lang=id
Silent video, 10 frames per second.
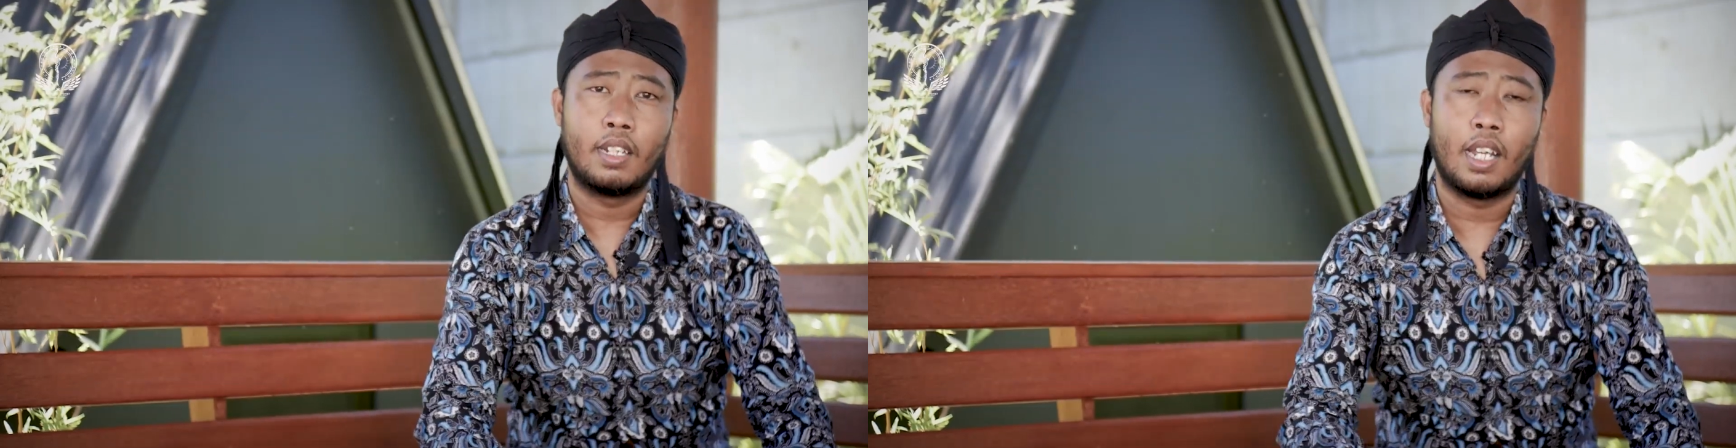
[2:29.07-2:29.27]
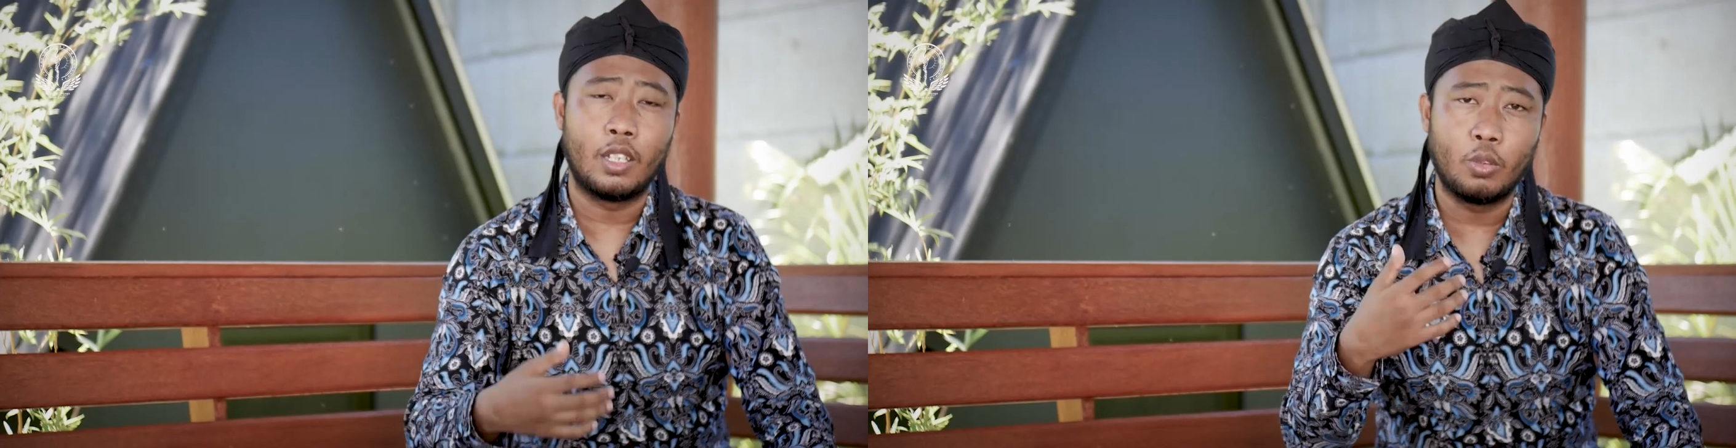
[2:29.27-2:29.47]

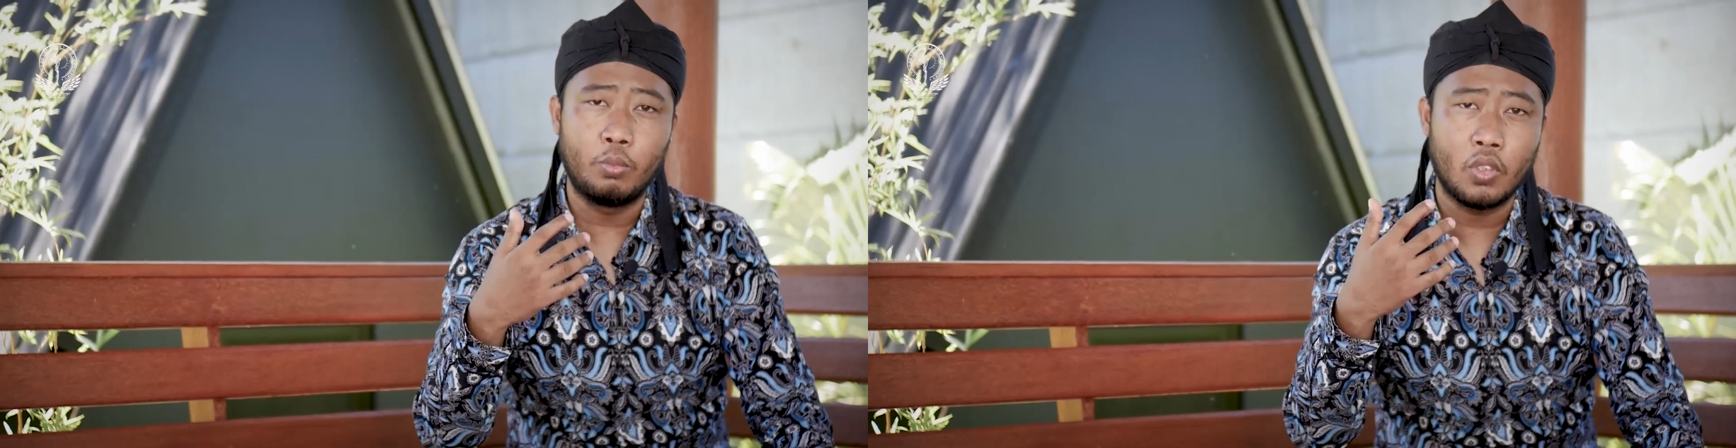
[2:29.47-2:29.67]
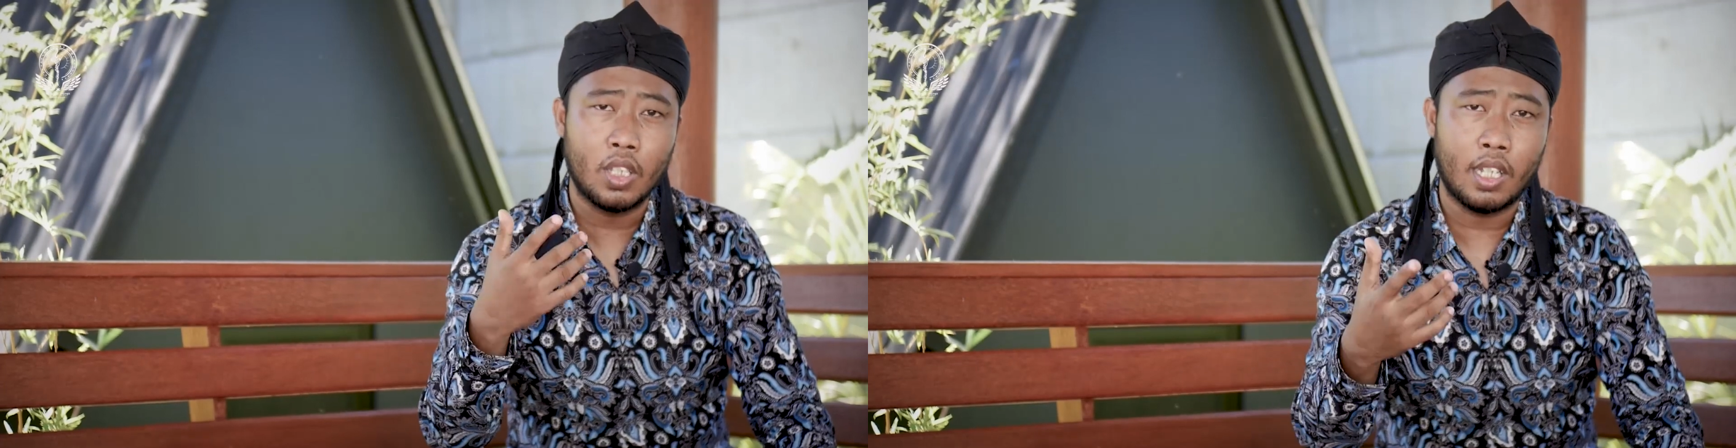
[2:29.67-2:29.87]
Nah itu
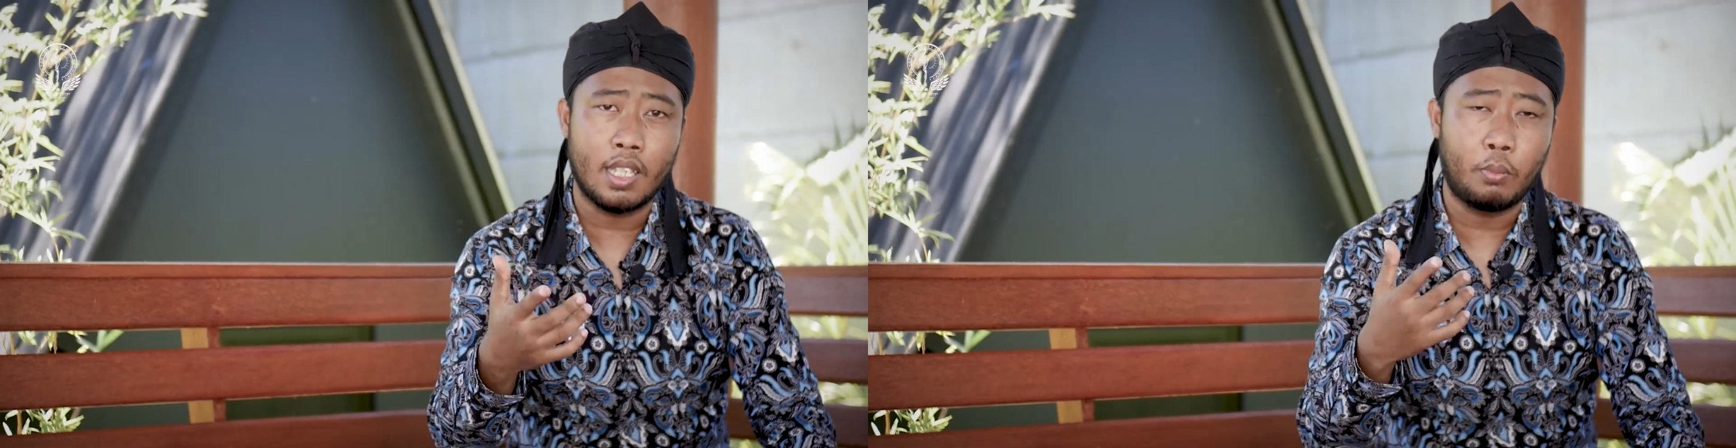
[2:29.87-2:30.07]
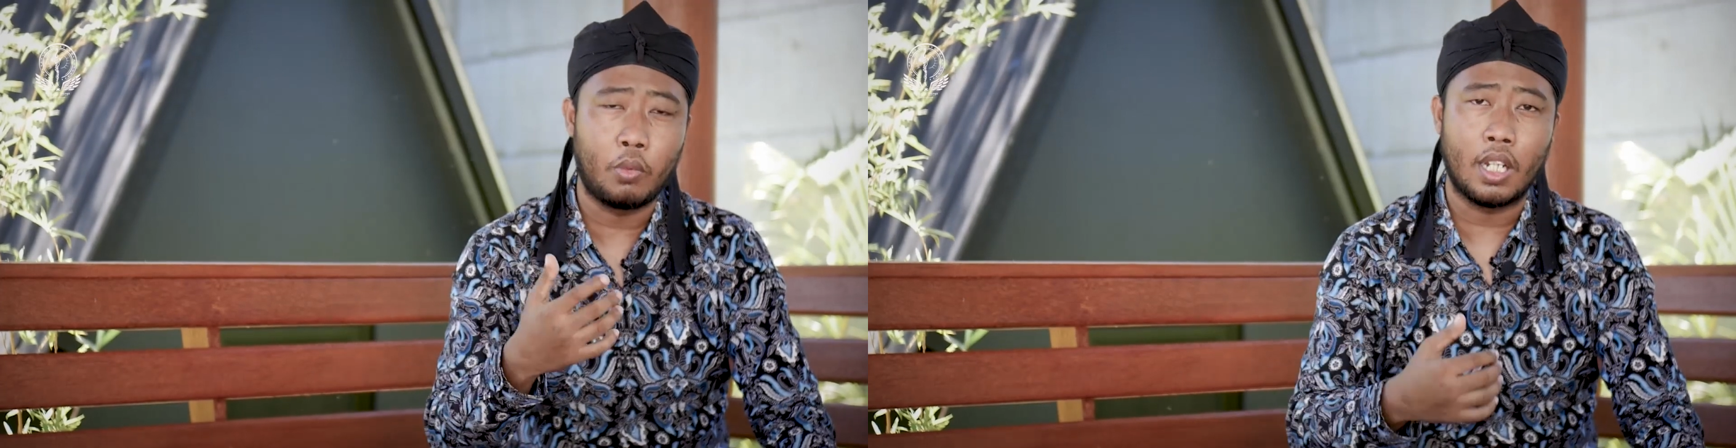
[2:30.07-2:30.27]

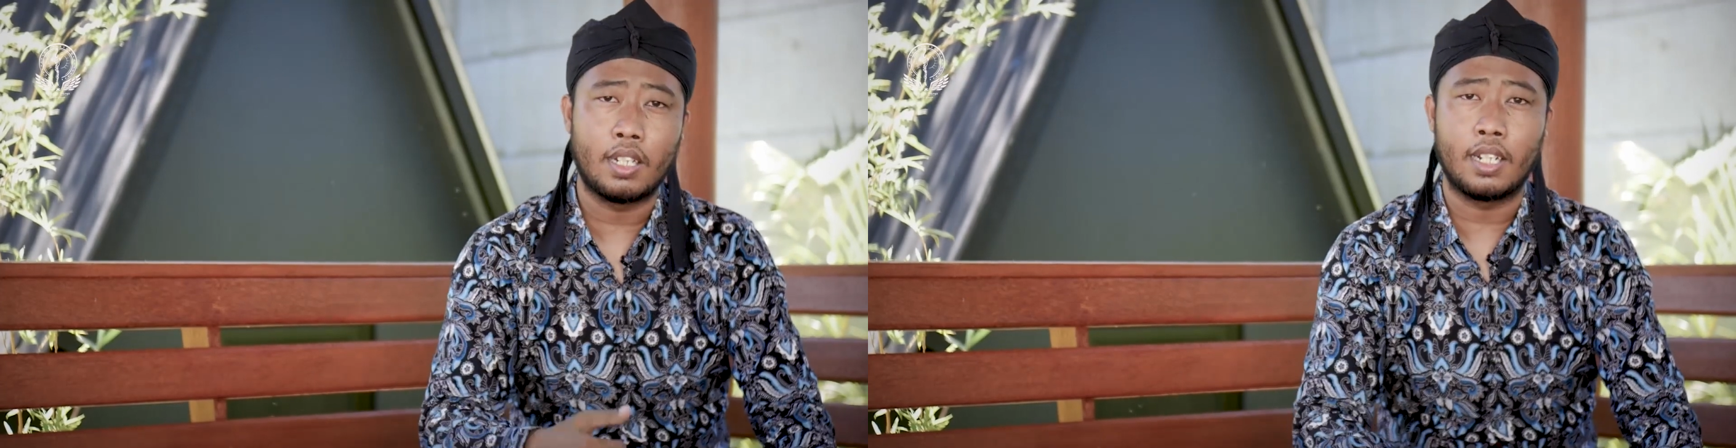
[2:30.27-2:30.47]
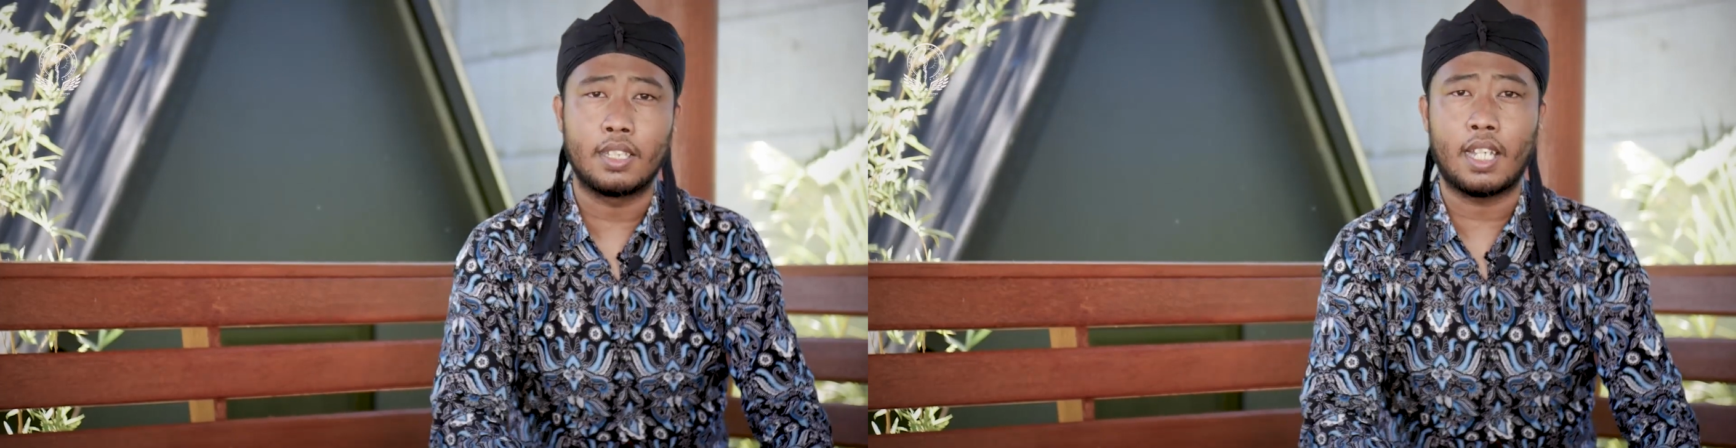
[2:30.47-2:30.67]
mustikanya
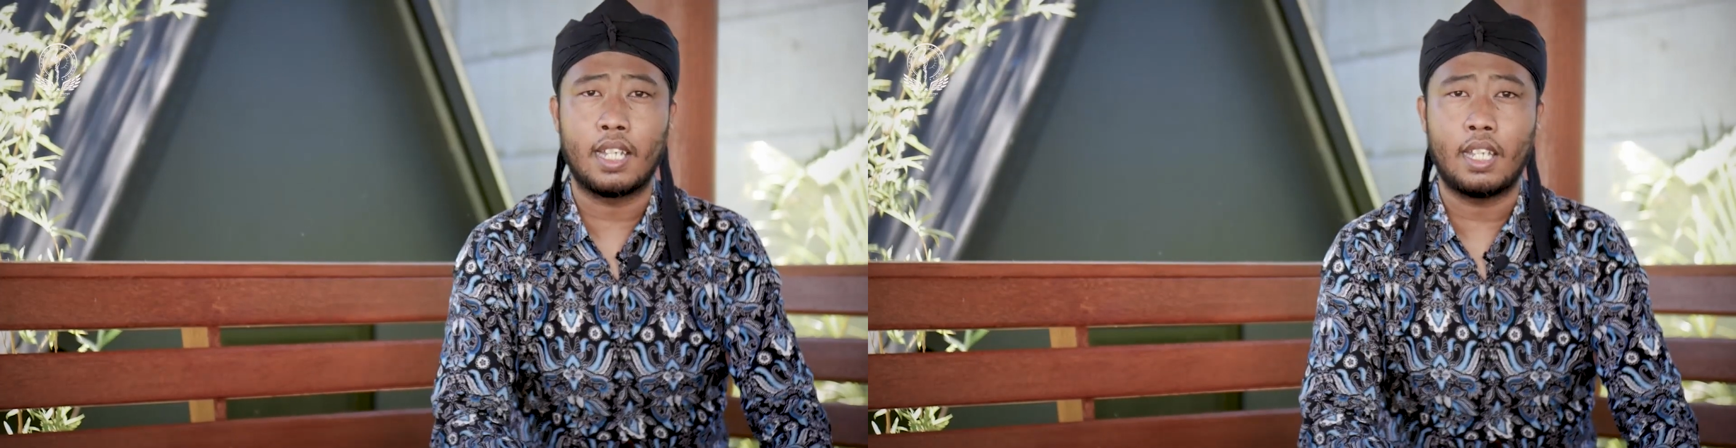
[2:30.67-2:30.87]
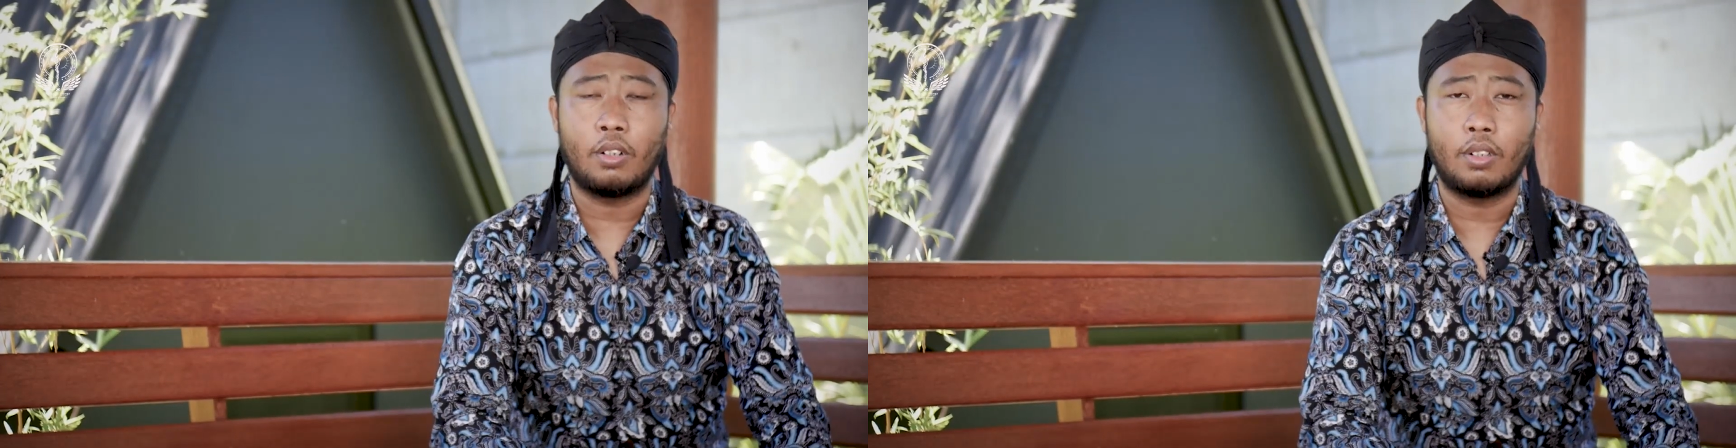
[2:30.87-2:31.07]
bukan dari
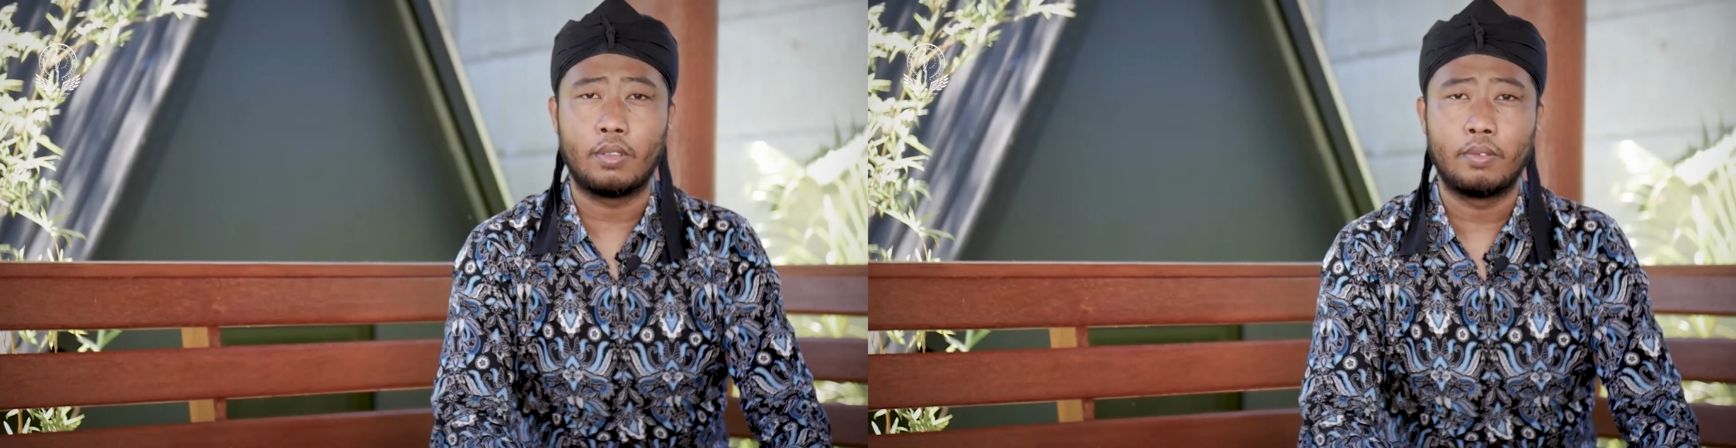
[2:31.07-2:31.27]
saya kok.